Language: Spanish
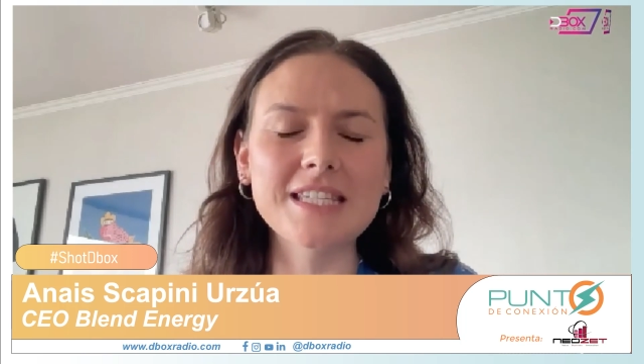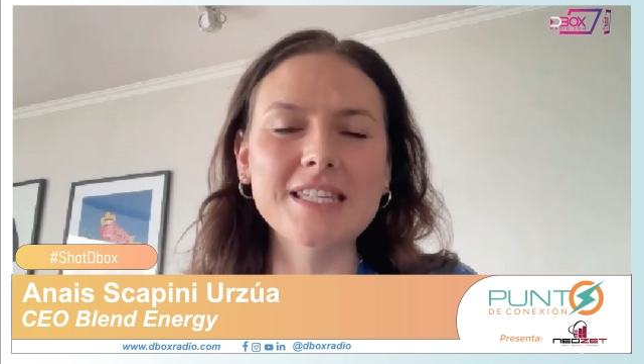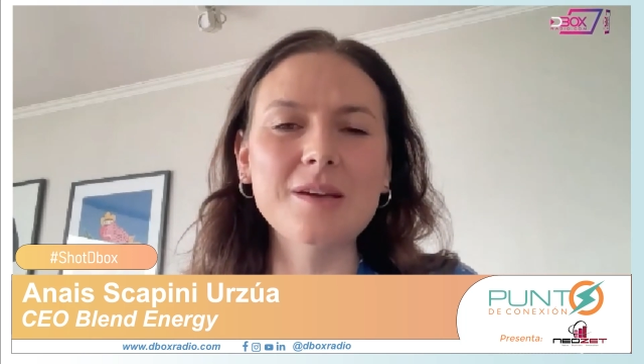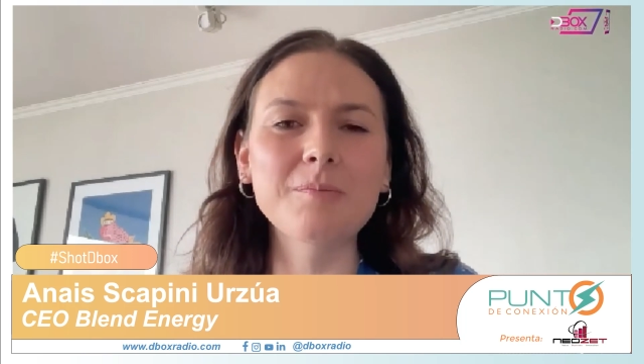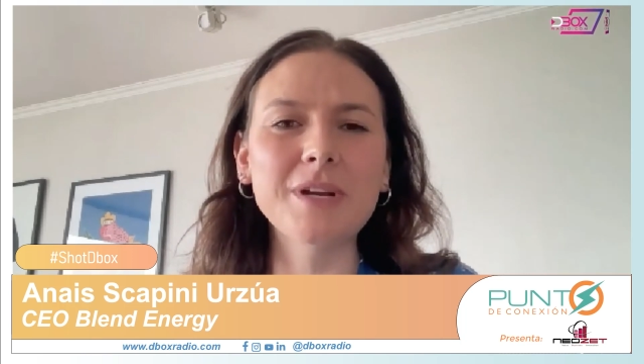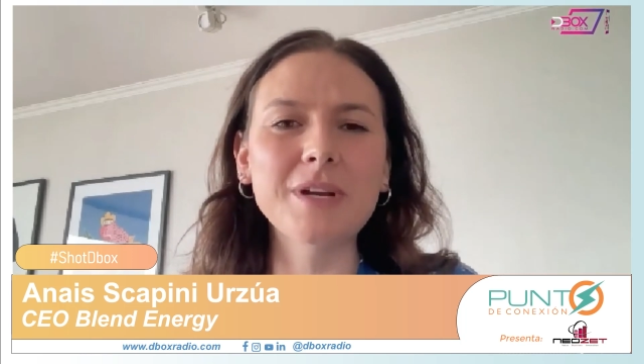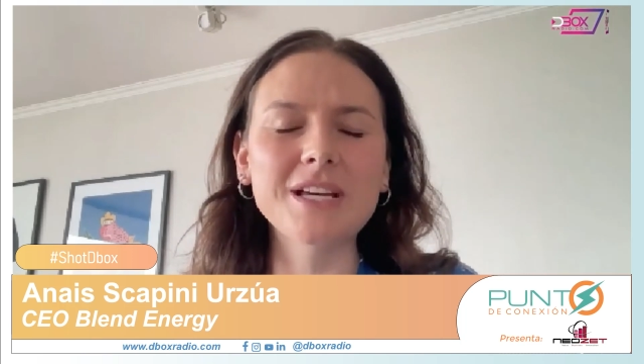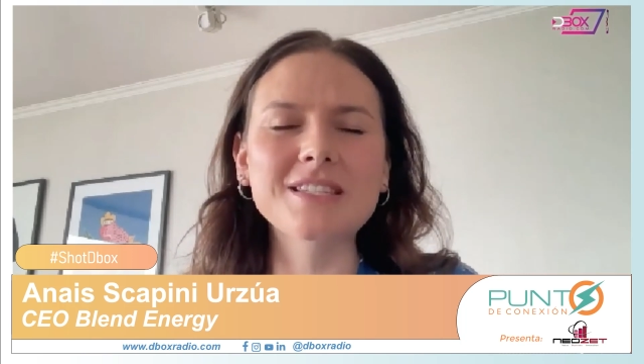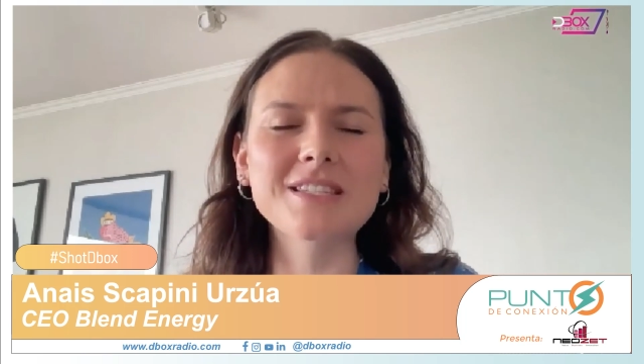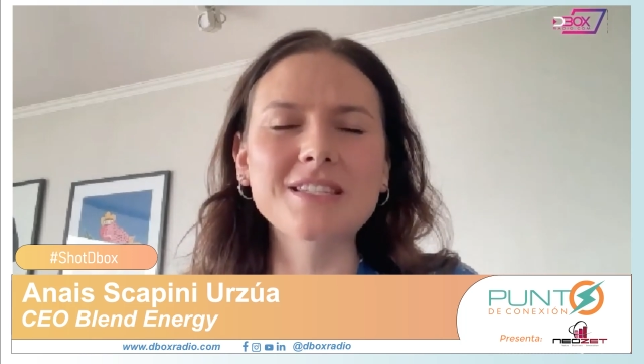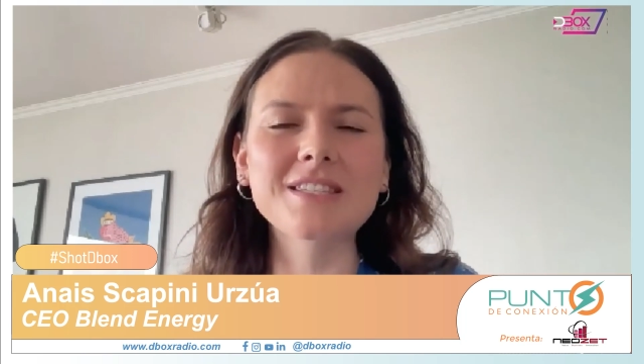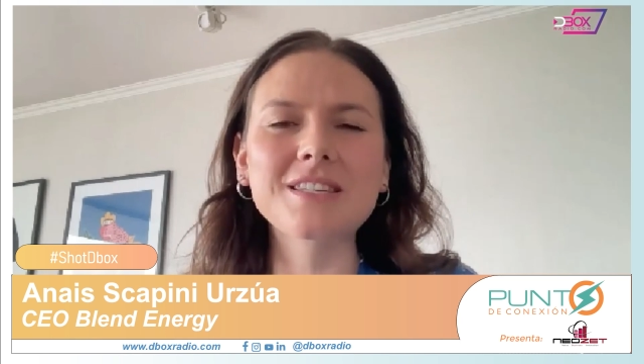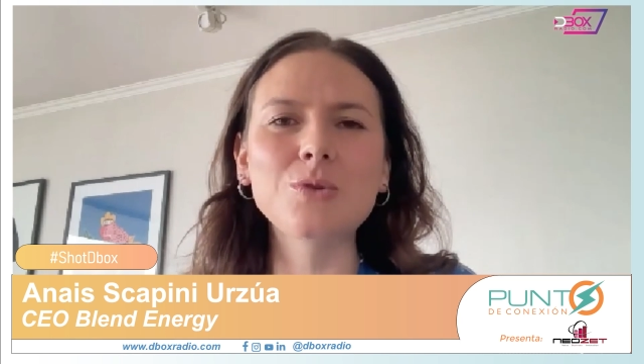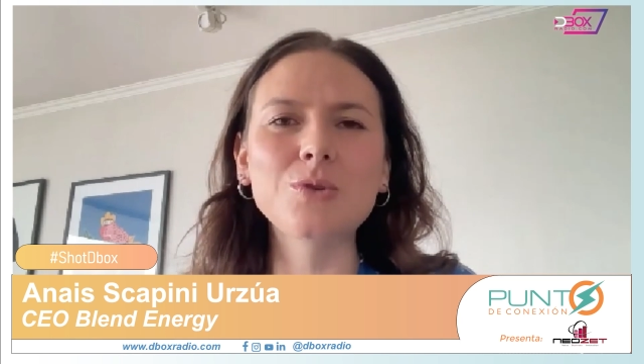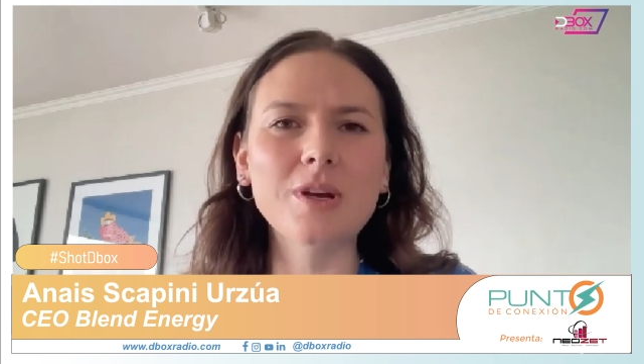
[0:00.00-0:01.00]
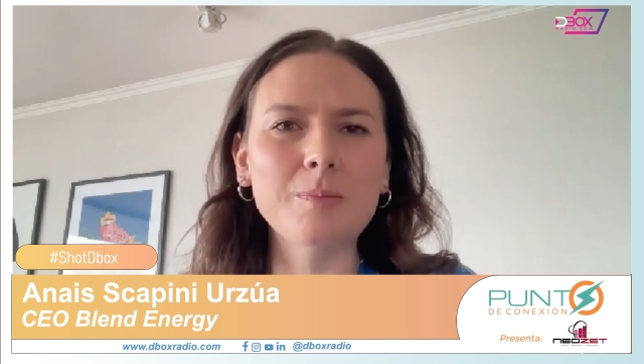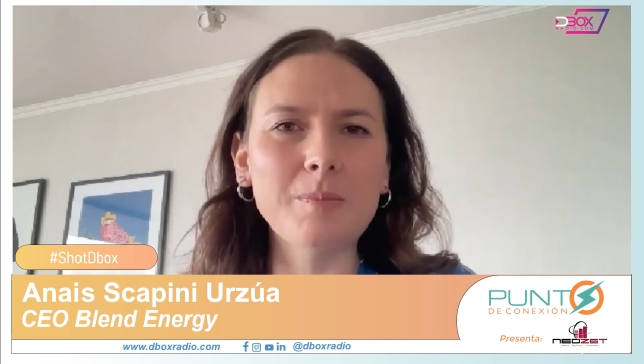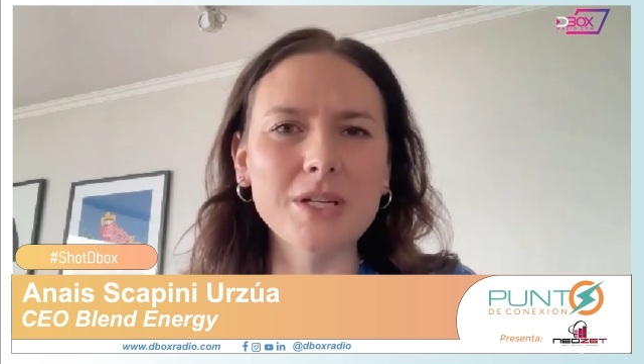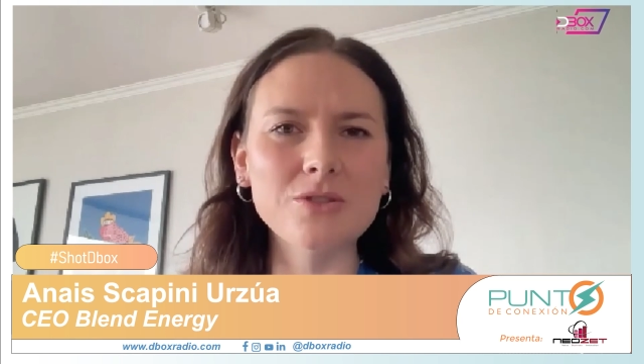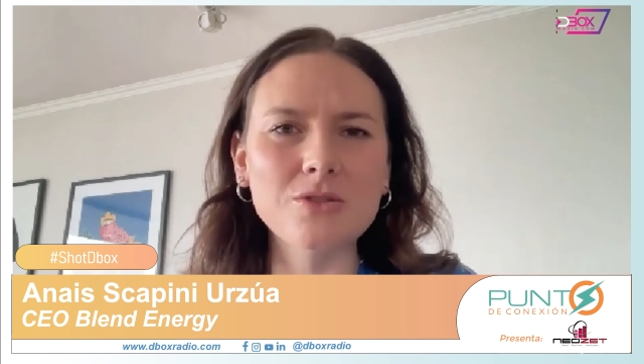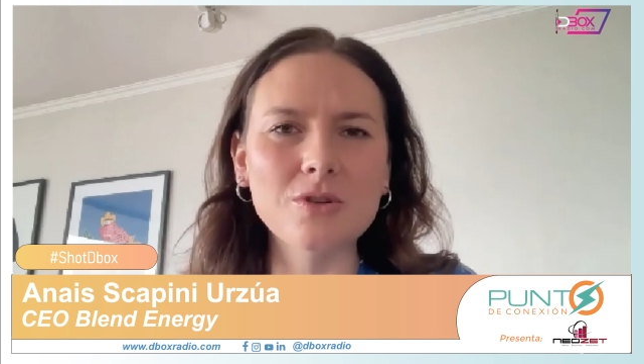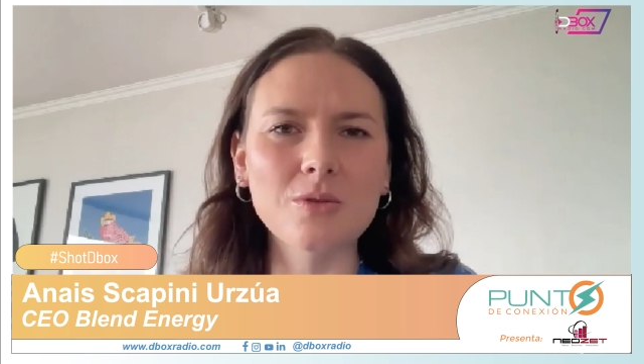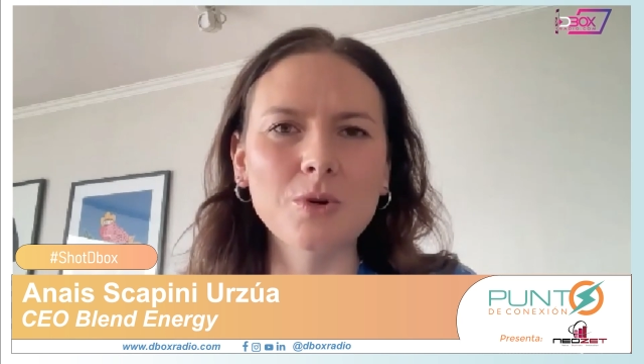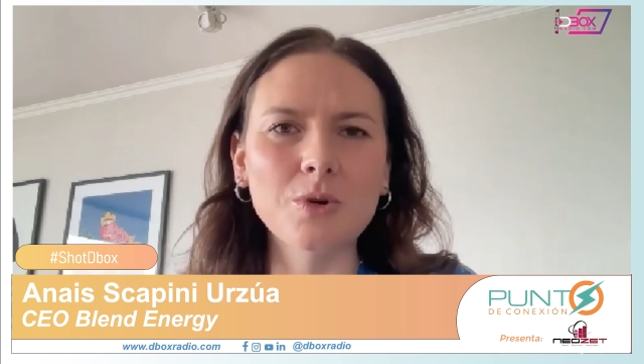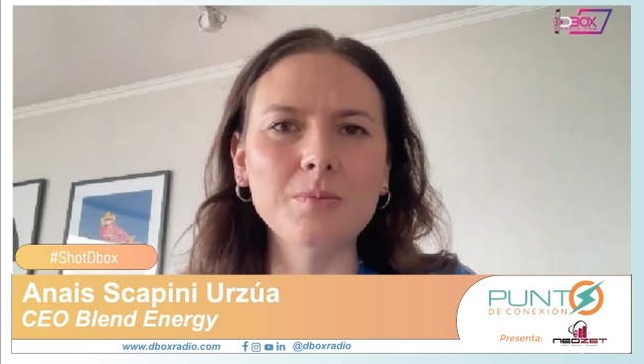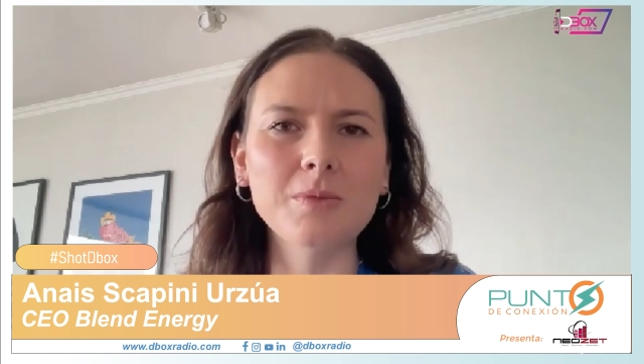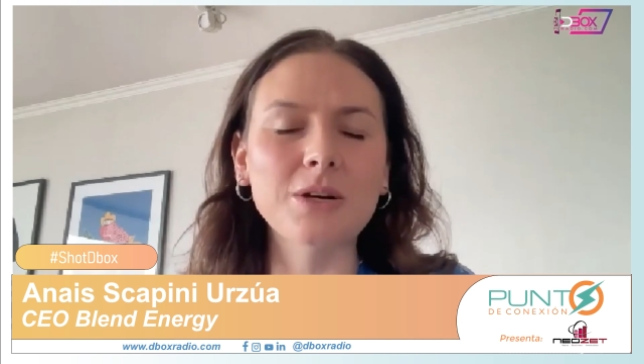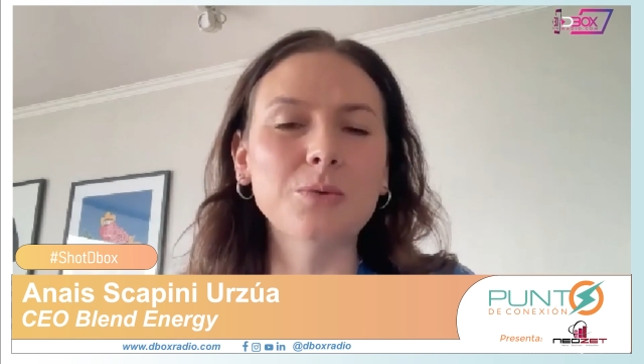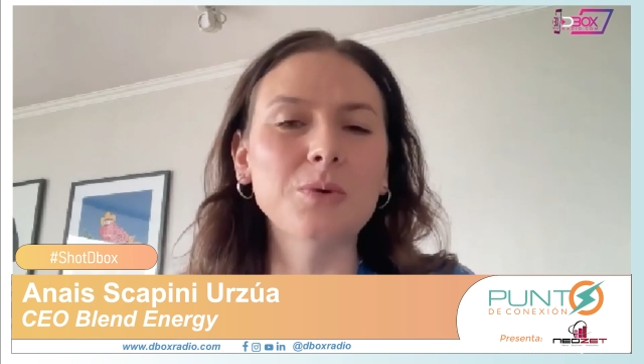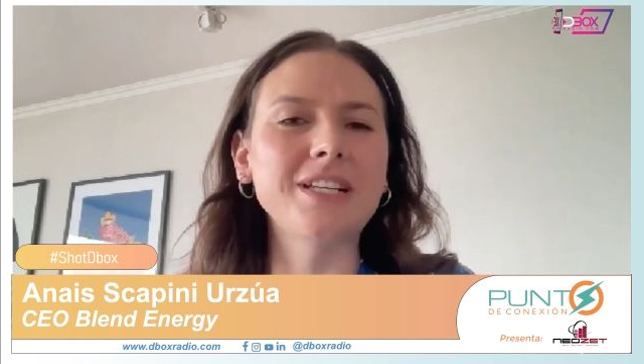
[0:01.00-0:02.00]
siempre ha sido un espacio muy
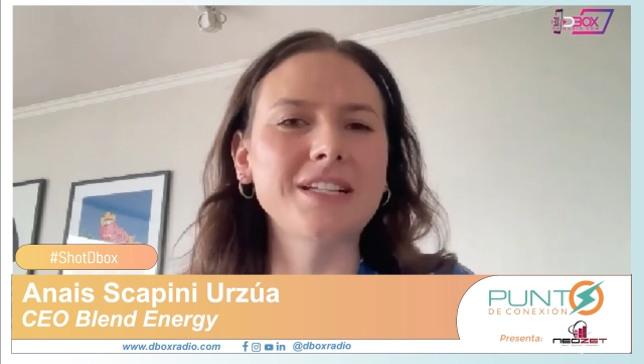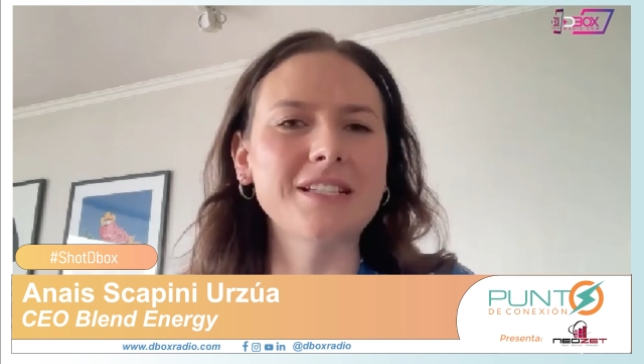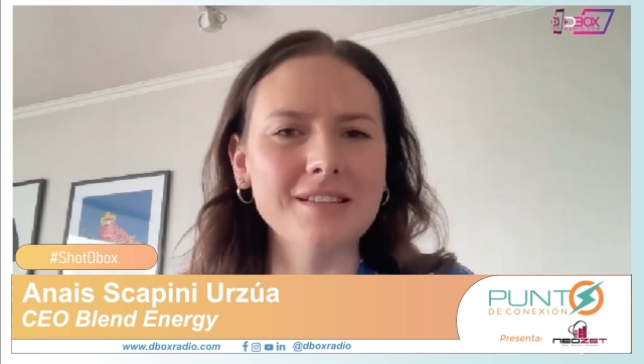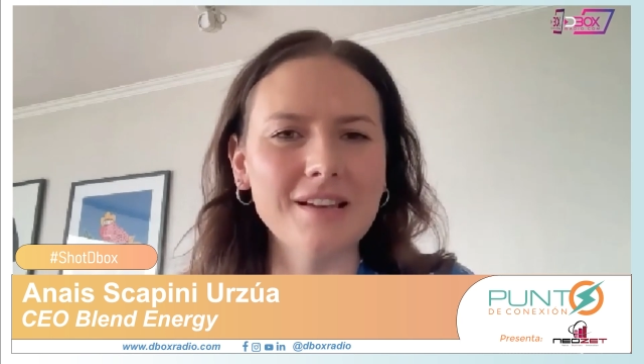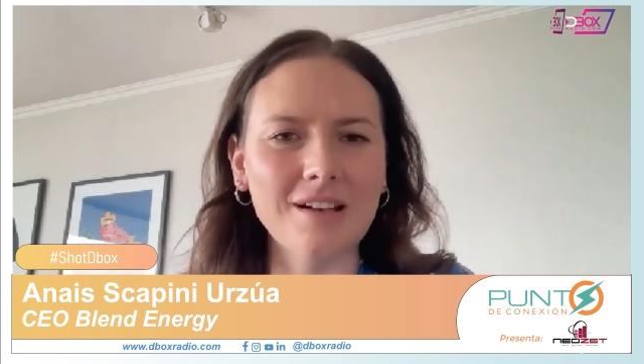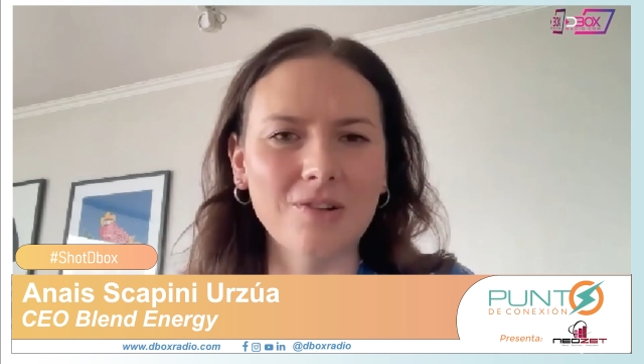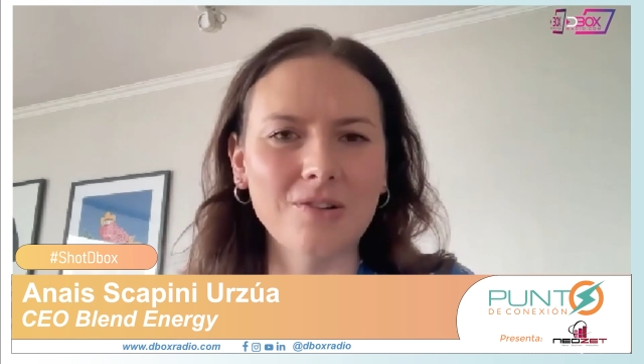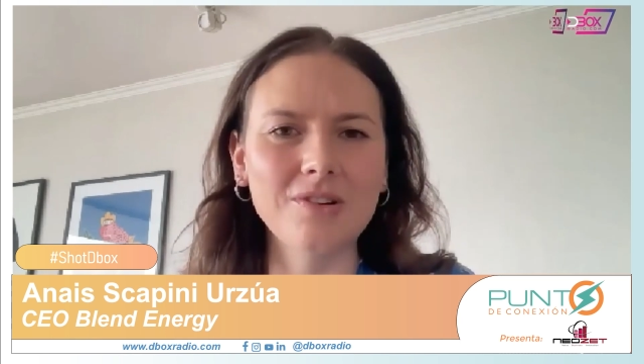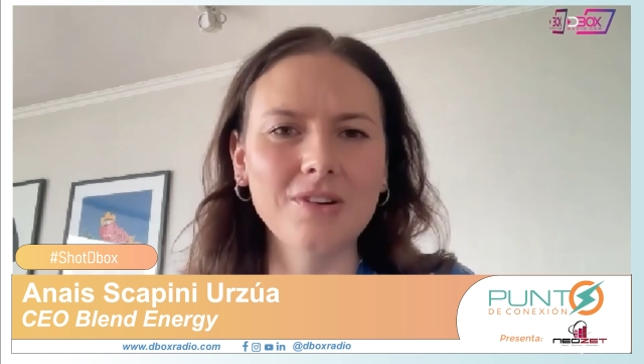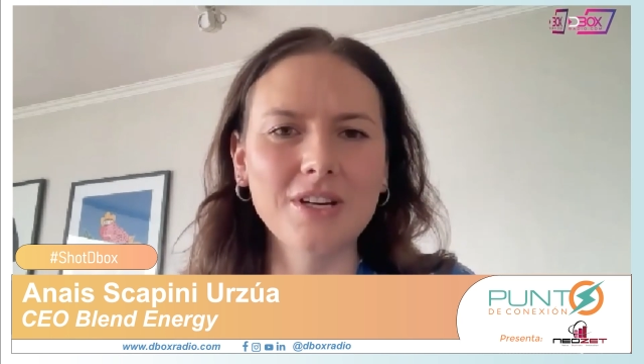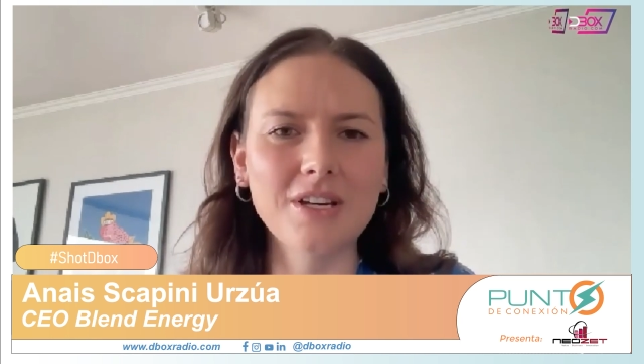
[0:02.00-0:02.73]
masculinizado.